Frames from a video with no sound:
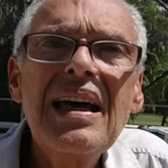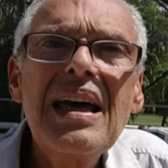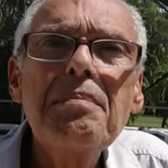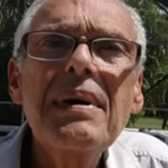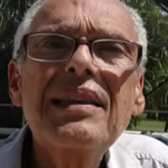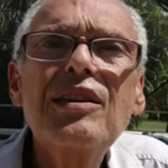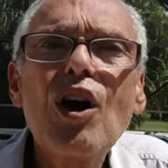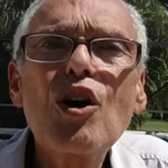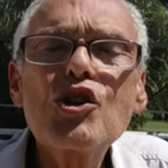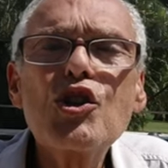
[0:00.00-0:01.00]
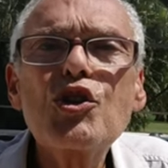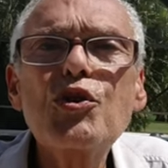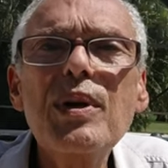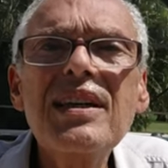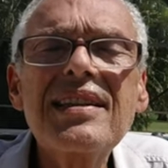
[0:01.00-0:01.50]
Et maintenant, je
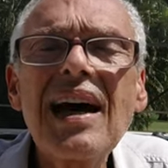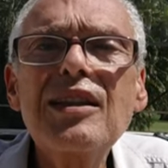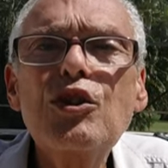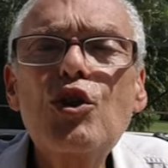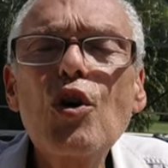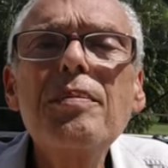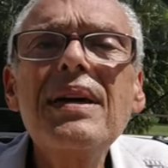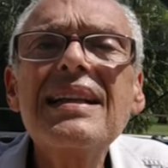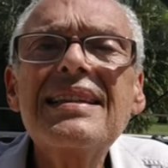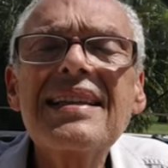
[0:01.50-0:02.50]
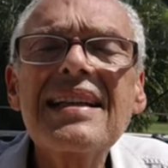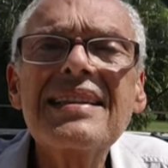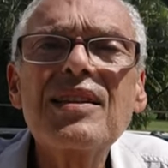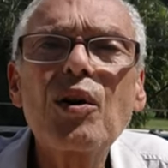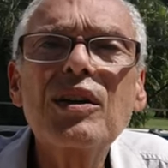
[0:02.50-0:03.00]
suis à
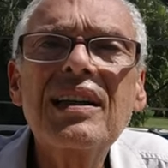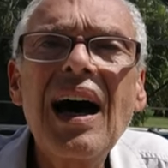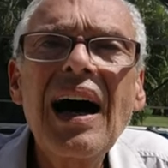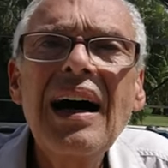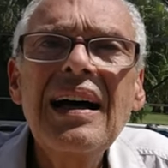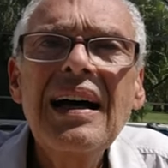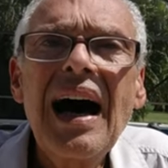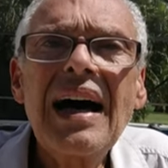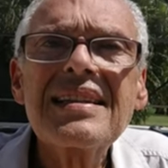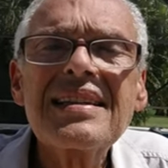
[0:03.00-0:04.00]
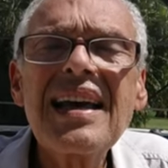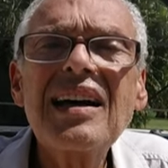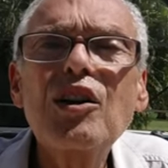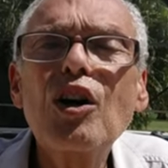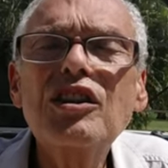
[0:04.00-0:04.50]
2700 k à
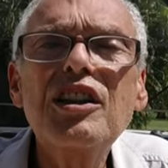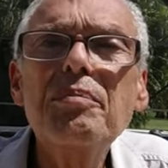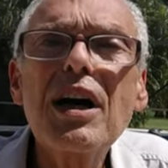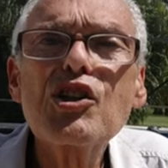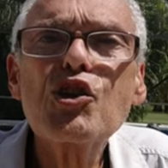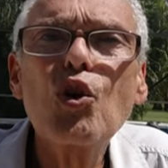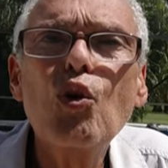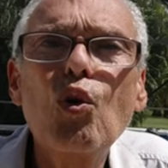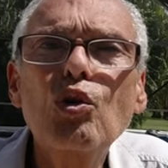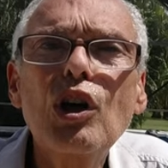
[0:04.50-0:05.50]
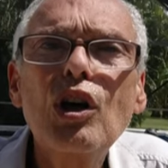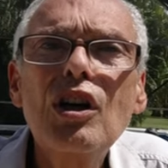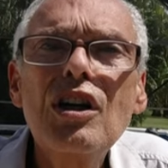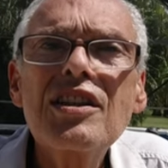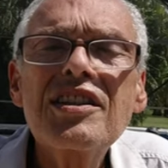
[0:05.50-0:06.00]
50 images secondes.
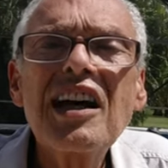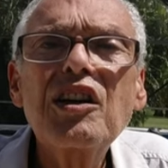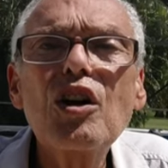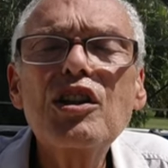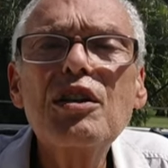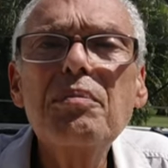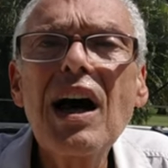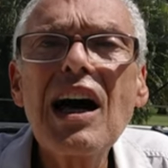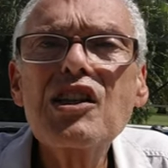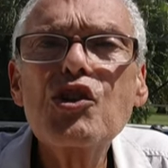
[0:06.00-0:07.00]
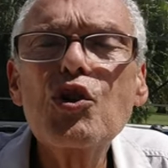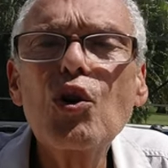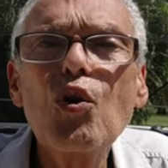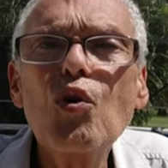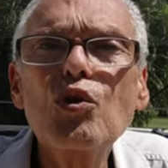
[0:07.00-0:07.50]
50 images
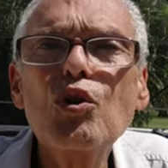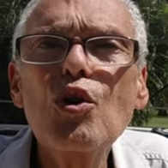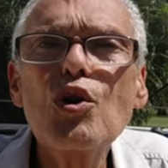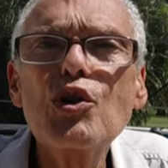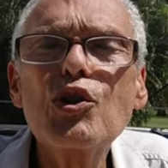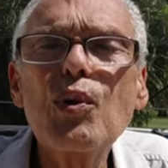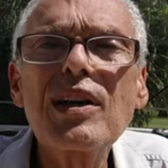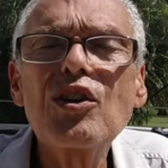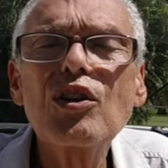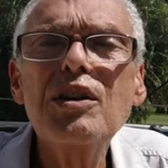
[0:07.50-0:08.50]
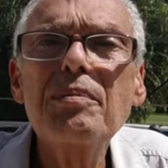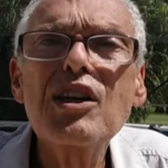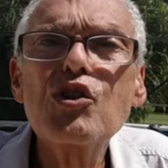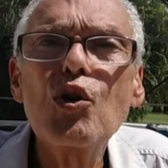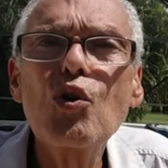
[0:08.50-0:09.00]
secondes, 60 euh,
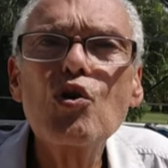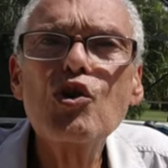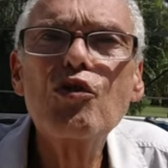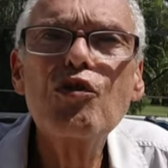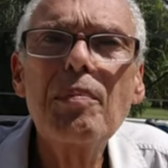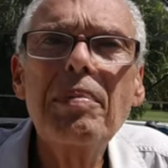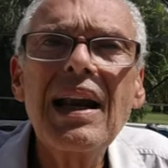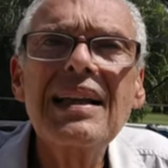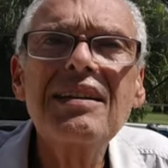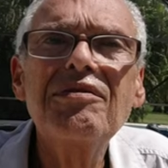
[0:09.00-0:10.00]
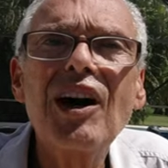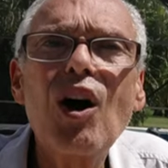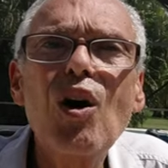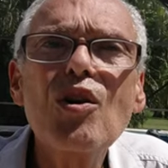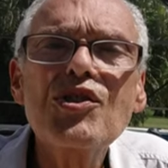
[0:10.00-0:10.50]
images secondes, je ne vois pas la
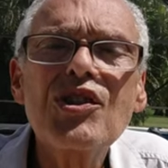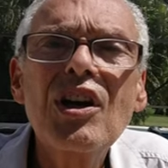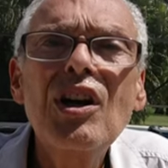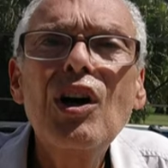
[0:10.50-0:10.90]
différence.